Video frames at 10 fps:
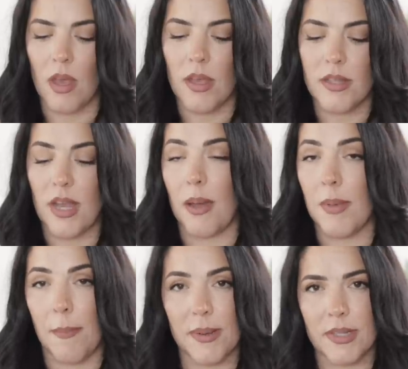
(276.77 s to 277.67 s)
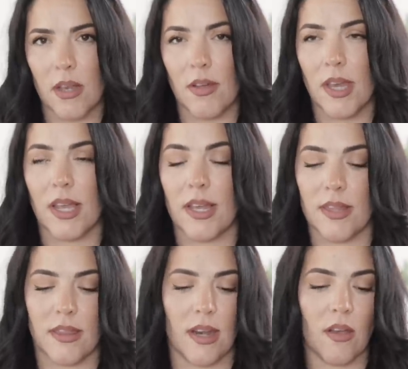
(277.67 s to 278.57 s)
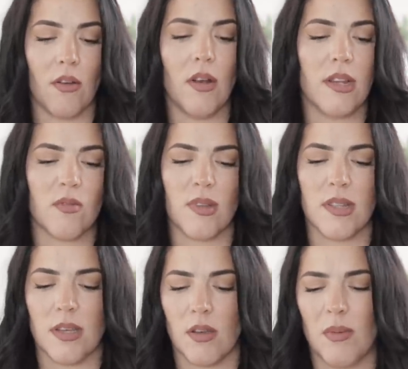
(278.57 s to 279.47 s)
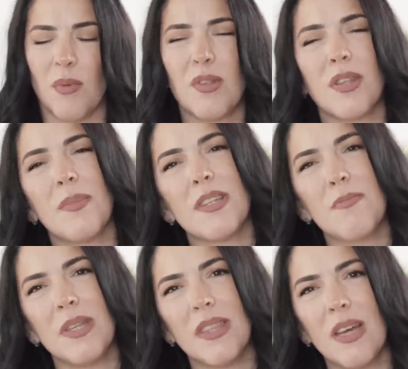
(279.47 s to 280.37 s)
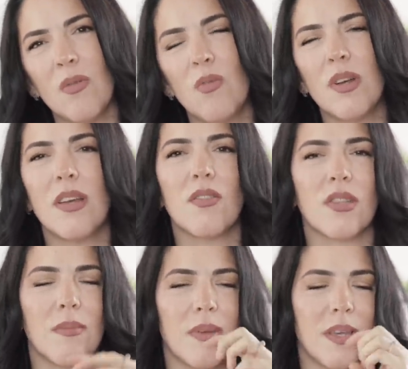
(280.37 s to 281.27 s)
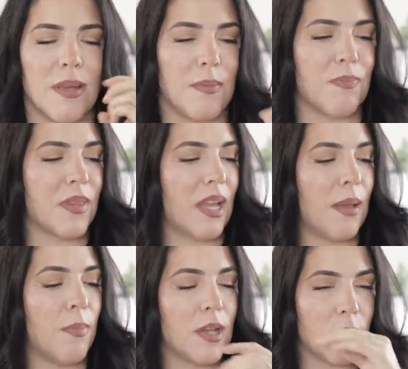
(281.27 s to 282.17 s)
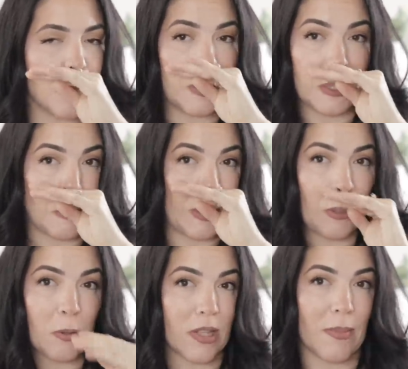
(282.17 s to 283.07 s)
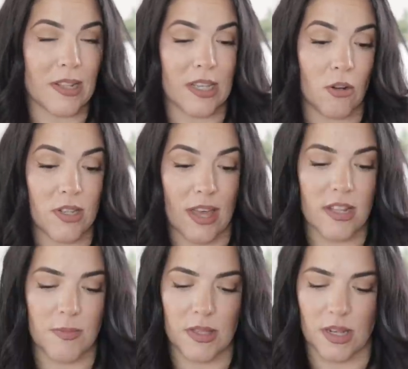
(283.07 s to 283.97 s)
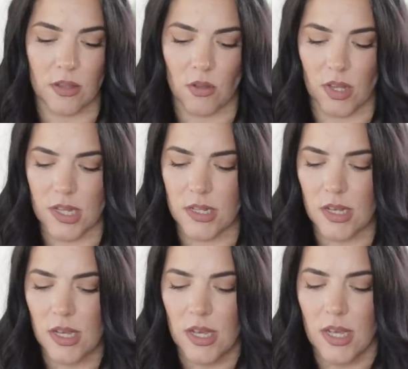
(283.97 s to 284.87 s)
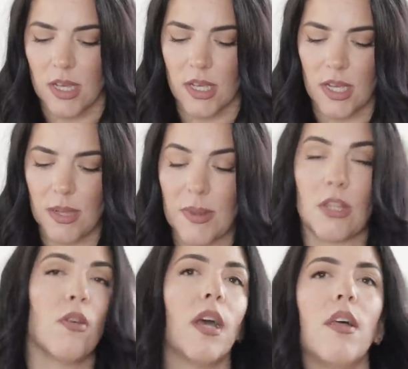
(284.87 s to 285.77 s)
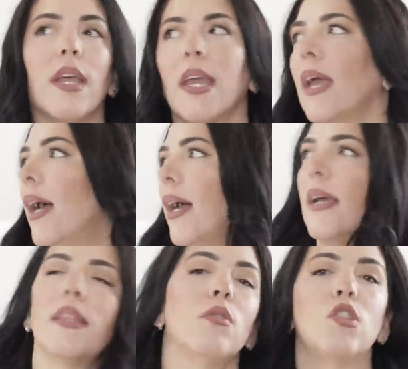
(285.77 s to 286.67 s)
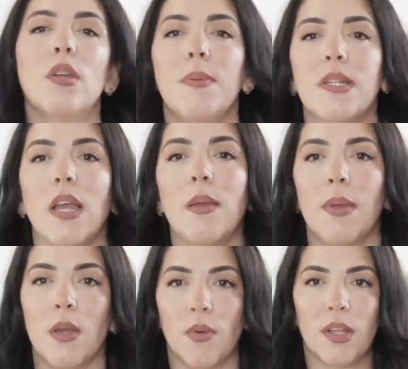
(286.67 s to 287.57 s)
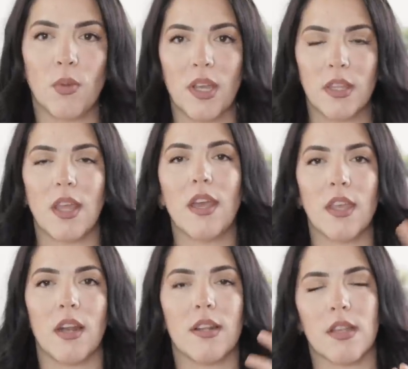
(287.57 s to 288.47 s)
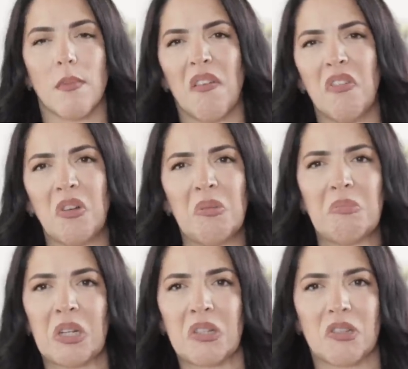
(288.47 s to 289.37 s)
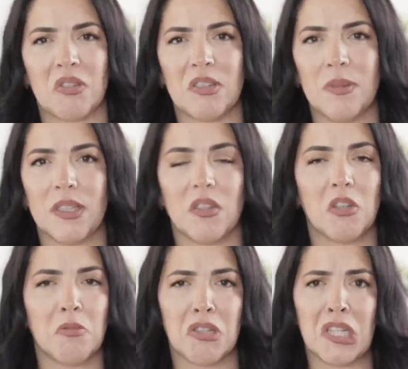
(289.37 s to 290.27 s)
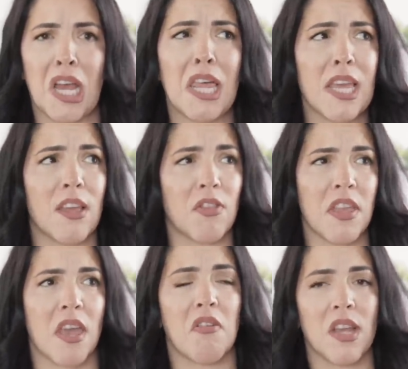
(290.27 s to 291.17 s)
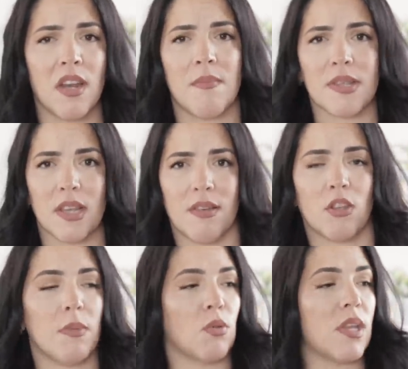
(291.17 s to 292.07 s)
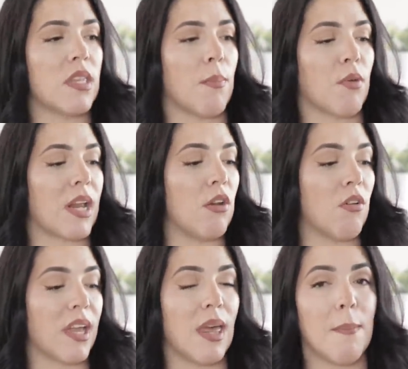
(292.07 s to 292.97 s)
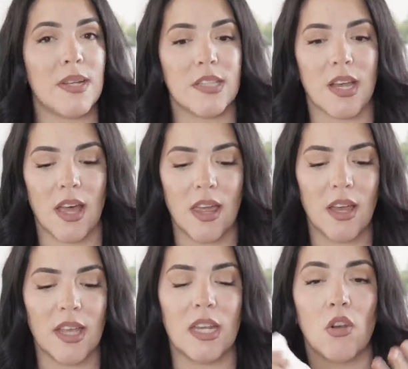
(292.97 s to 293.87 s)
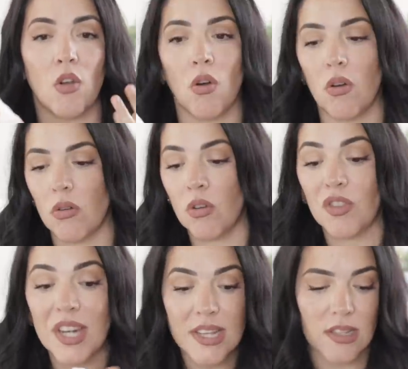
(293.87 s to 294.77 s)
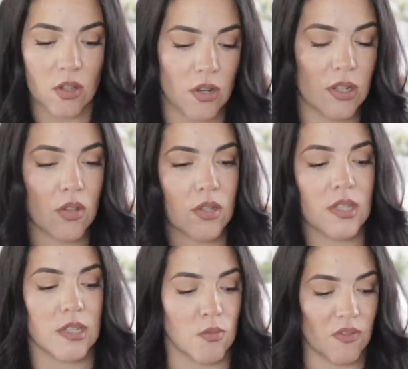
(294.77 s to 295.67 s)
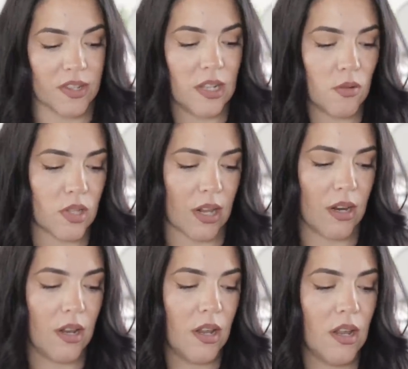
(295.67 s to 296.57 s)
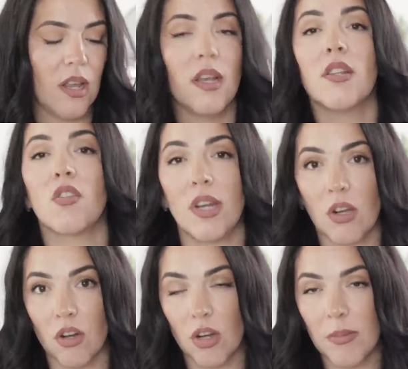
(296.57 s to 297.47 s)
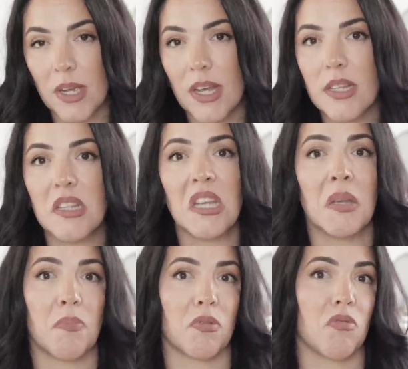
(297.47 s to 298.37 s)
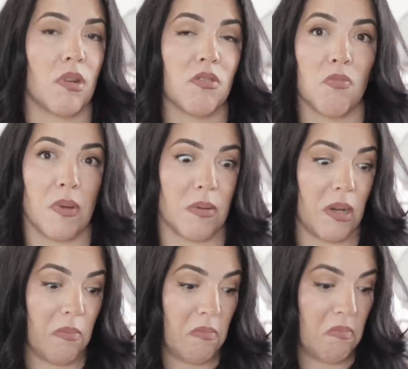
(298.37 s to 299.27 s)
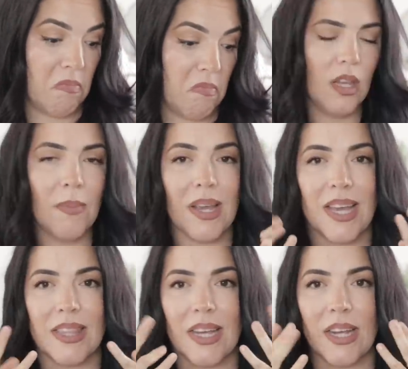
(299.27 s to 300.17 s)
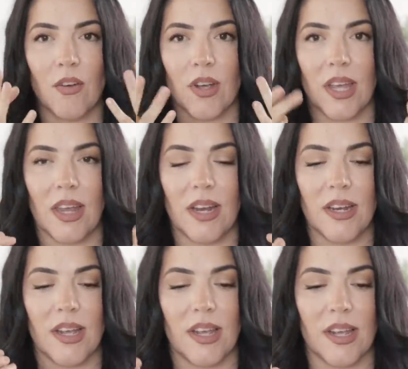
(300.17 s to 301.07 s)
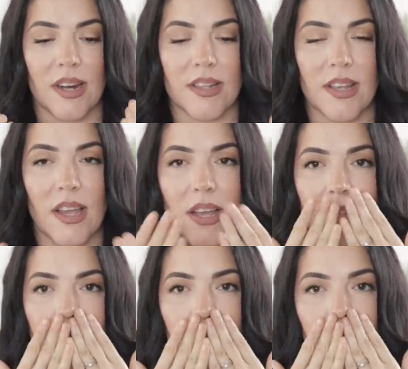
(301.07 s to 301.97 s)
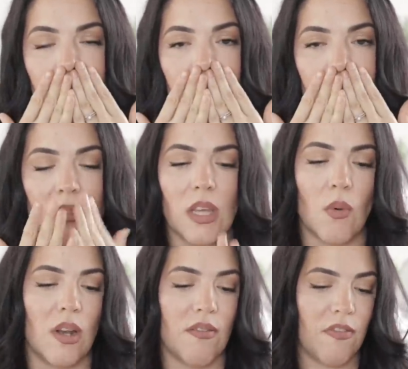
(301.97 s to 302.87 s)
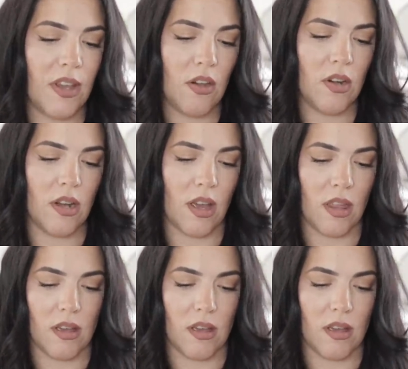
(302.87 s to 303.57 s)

Ya me ha pasado de que traigo las uñas y cuando se me despinta una o se me cae poquito esmalte, no me gusta y me las quiero ya despintar todas. Y me ha tocado de que, ay, tengo mucha reprisa. Y me llevo una toallita y en el semáforo me los estoy despintando como si nada. Y a donde llego ya nada más aviento mi toallita porque no queda manchada y no, no trae acetona. Entonces es muy fácil de usar. Son económicas y pues duran súper bien. Me encanta que no quedan eh, resecas, ni huelen feo, ni nada.